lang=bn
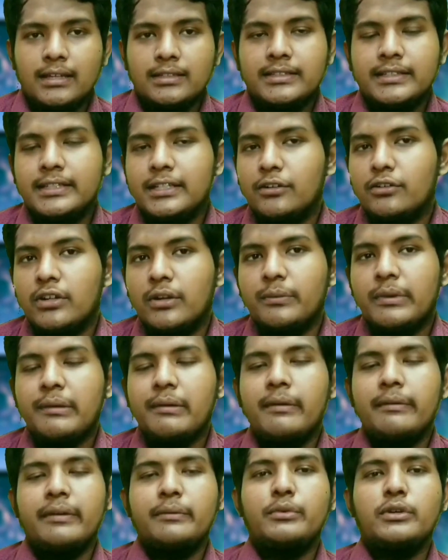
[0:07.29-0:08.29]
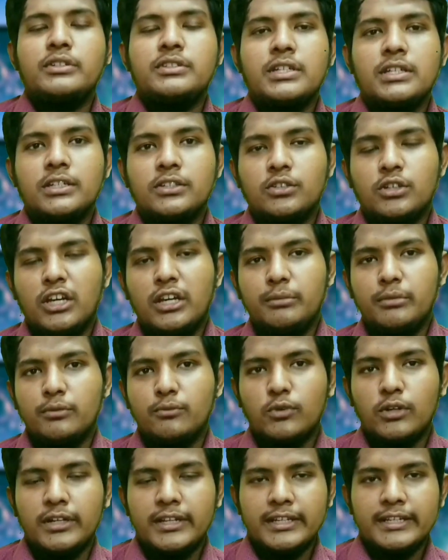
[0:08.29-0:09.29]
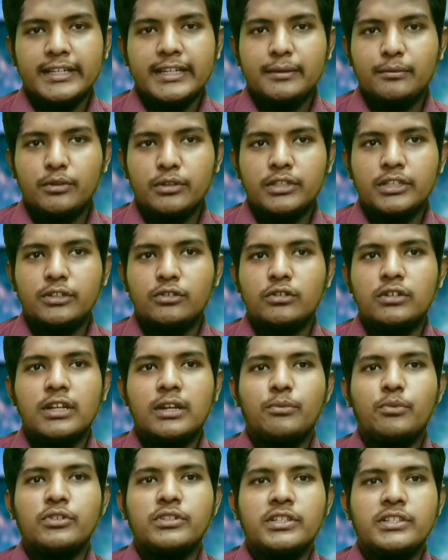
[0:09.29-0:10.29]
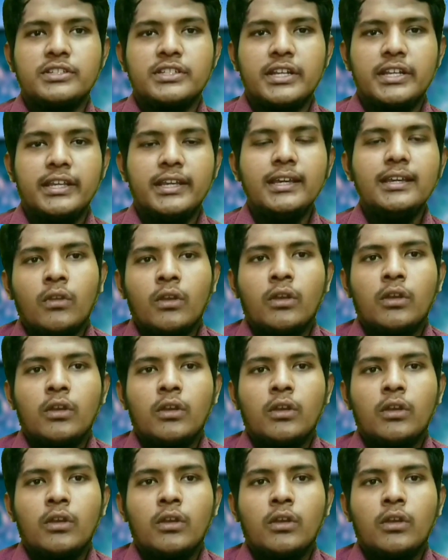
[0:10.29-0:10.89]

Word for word: শিক্ষাক্রম কিভাবে পরিচালিত হয় এবং পলিটেকনিকে ভর্তির টোটাল প্রসেসটা নিয়ে